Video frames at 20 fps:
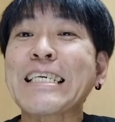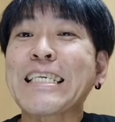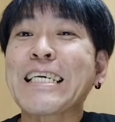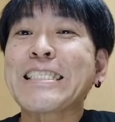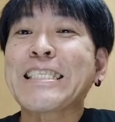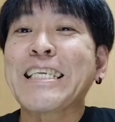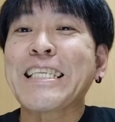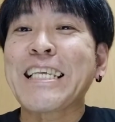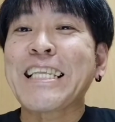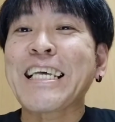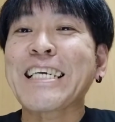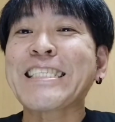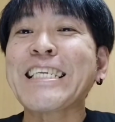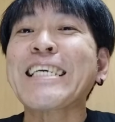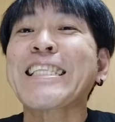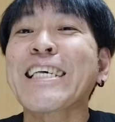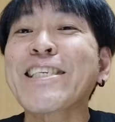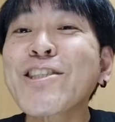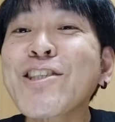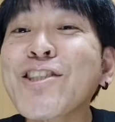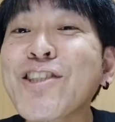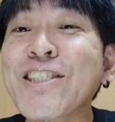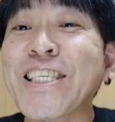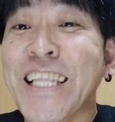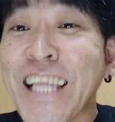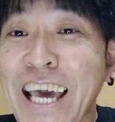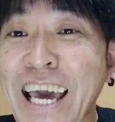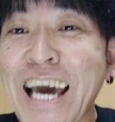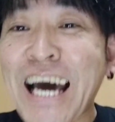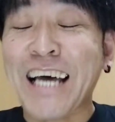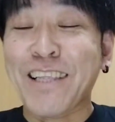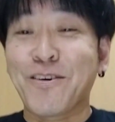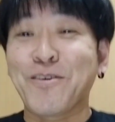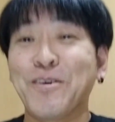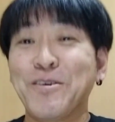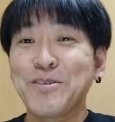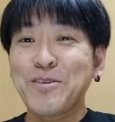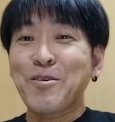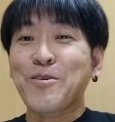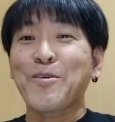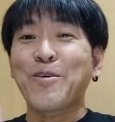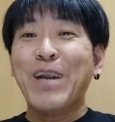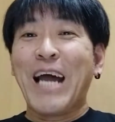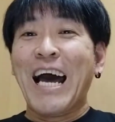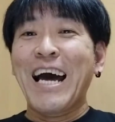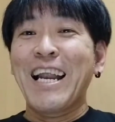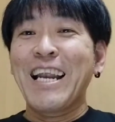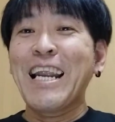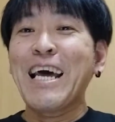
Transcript: 加させていただきたいですっつってねあのよくほら